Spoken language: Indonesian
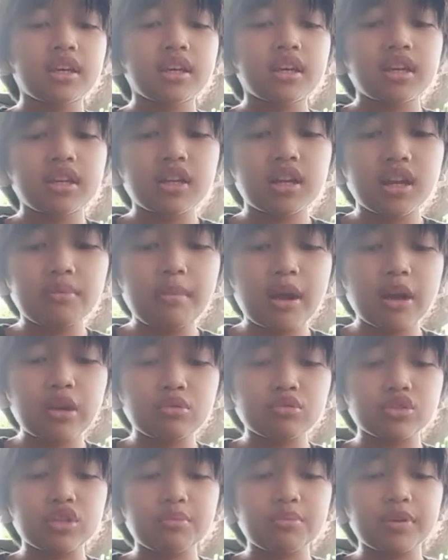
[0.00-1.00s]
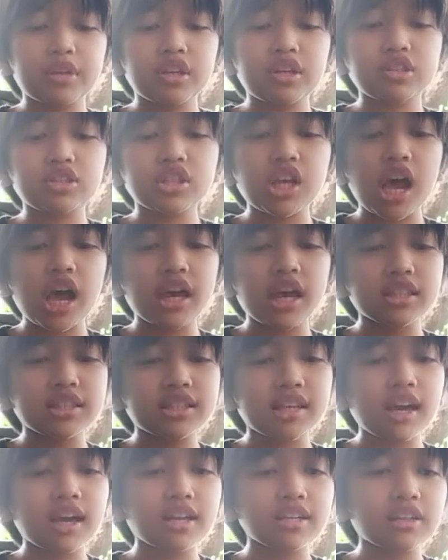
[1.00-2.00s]
dari Bandung Snapping ini
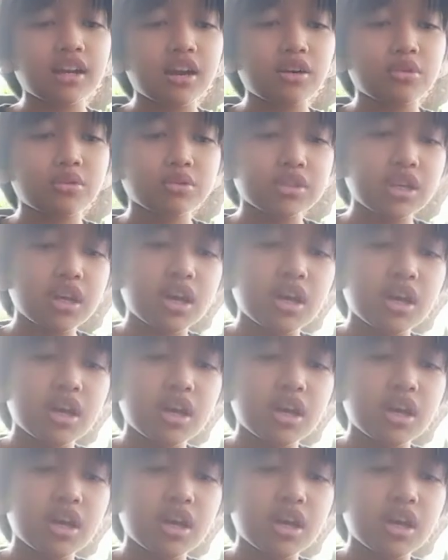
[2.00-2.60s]
sangat-sangat rakus ya.